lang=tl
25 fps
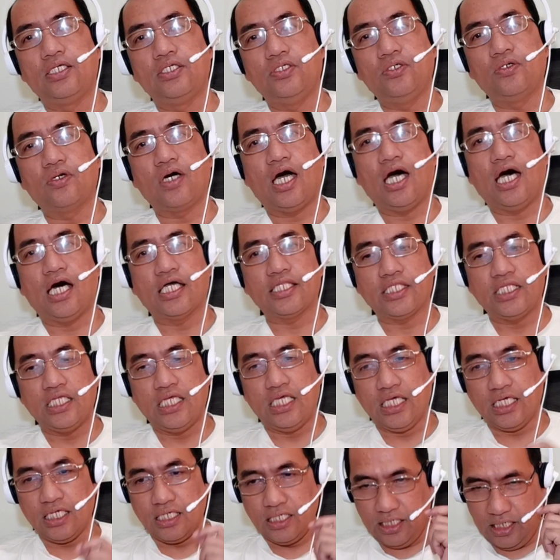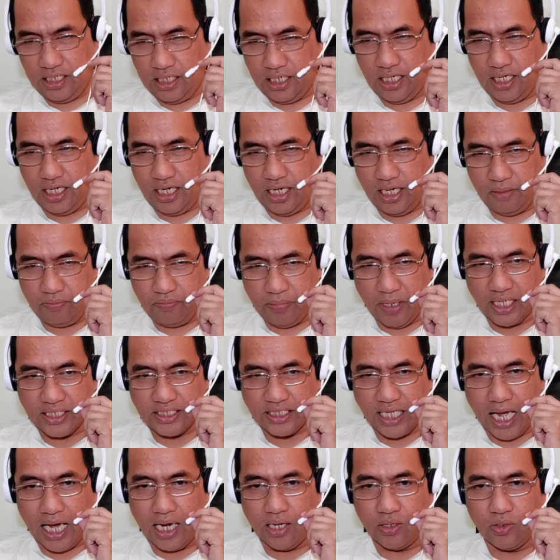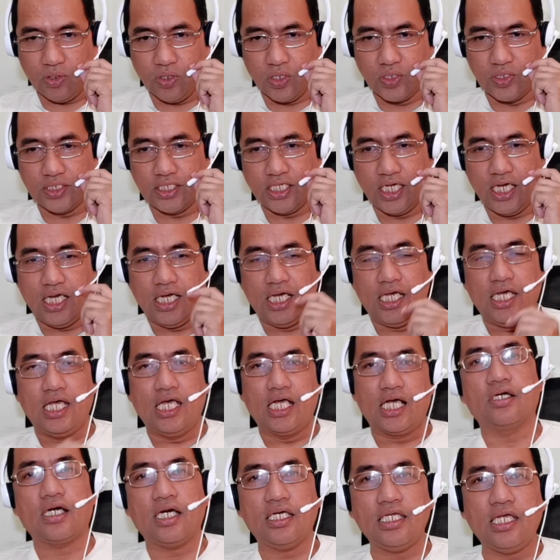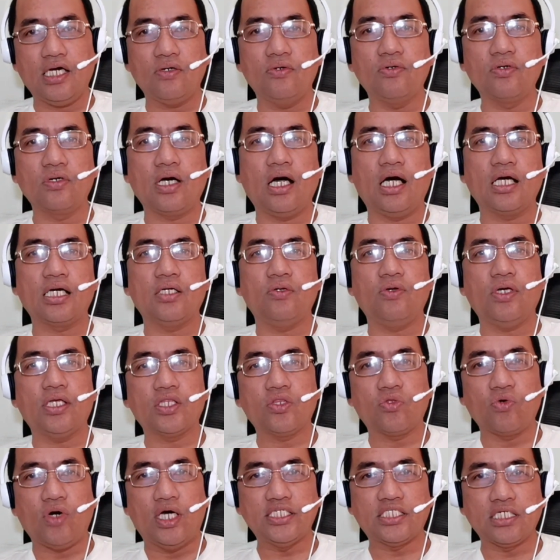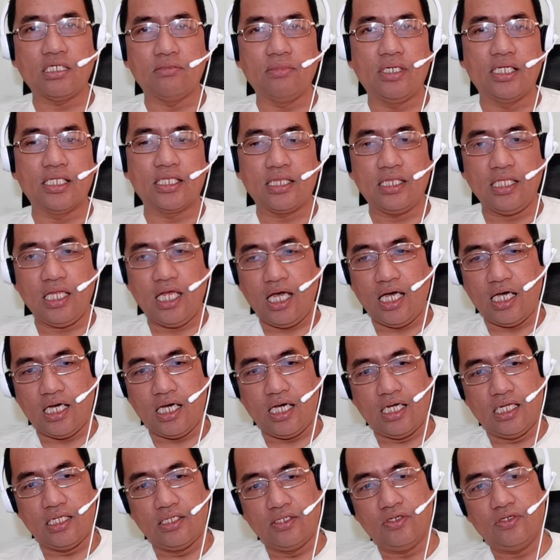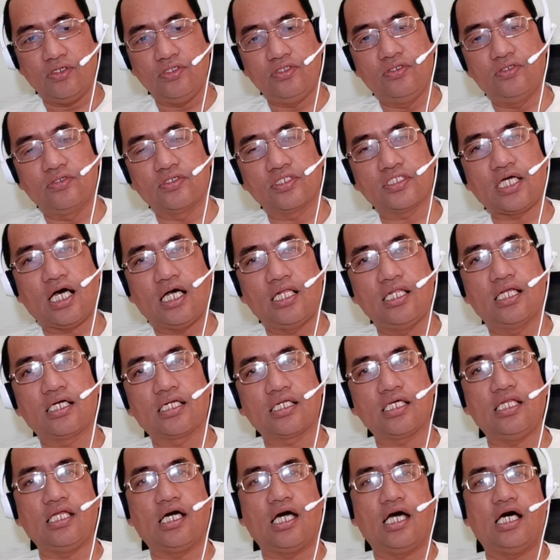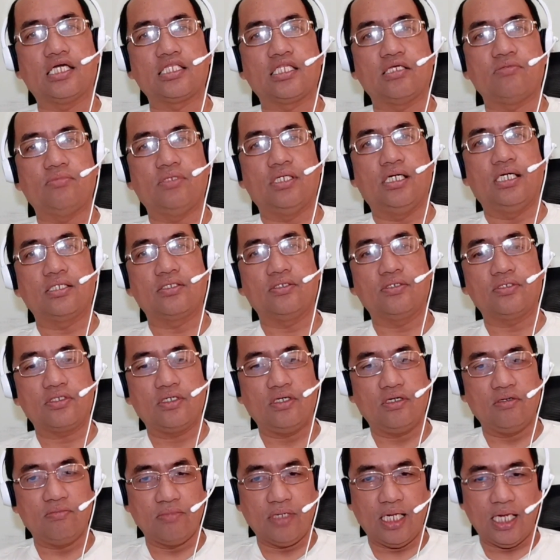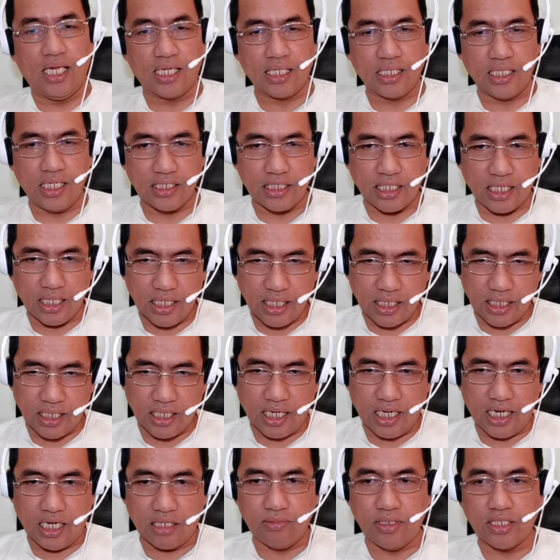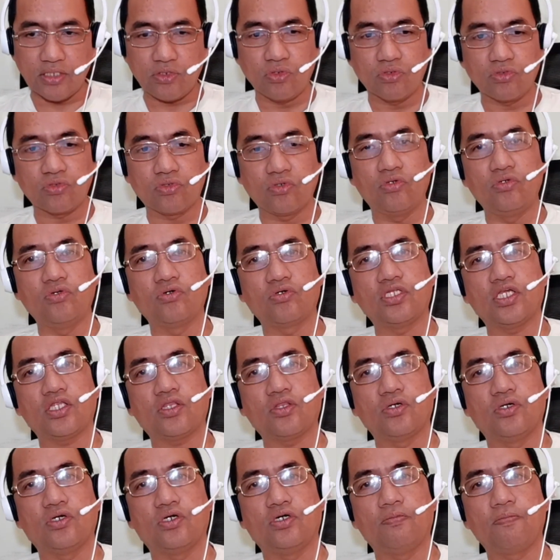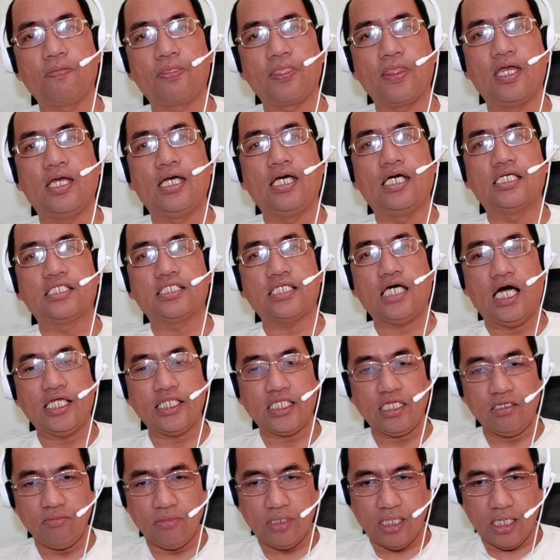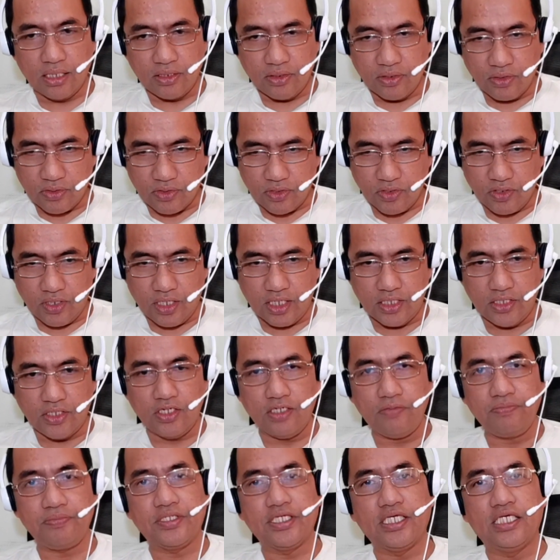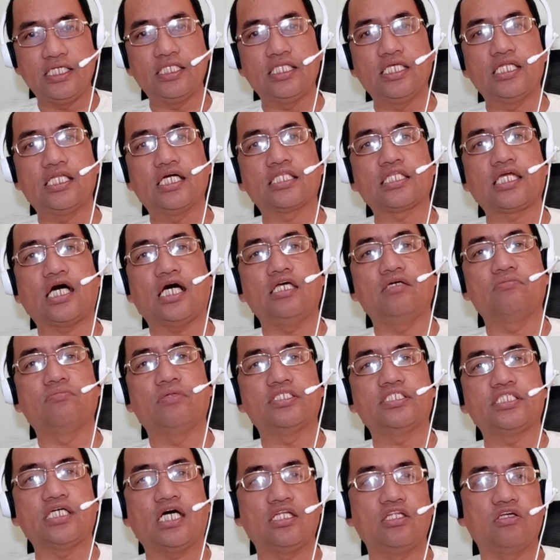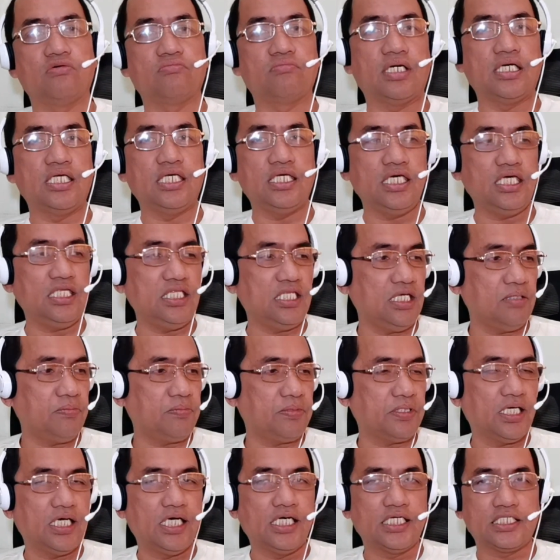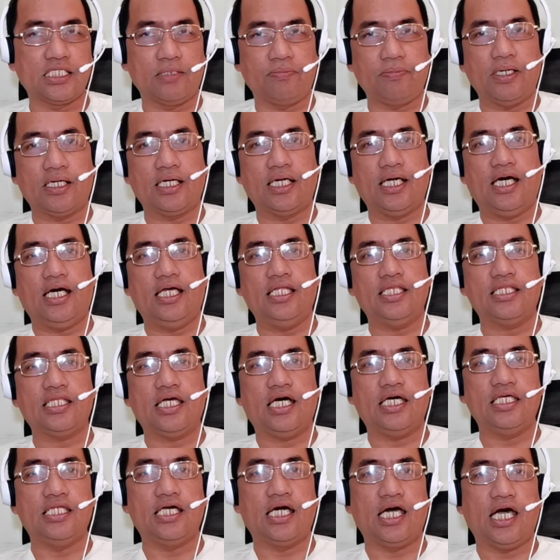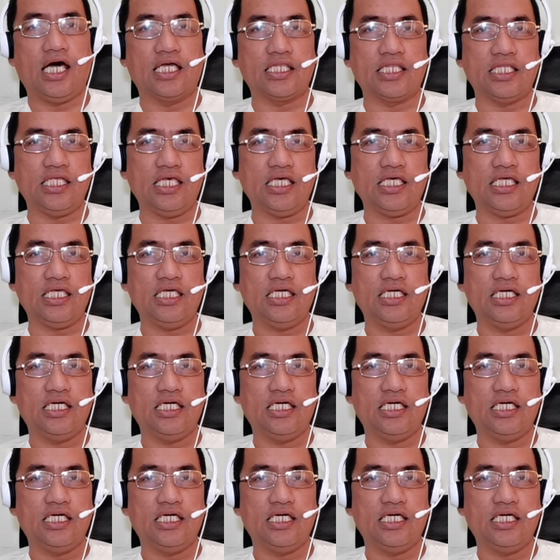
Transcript: yung ating uh, pagsahod. Kaya kung gagawin twice a month na, no, yung salary ng ating mga guro, malaki talaga ang may tutulong nito sa ating mga guro, ano? Hindi na tayo masyadong maiinip sa pag-aantay ng ating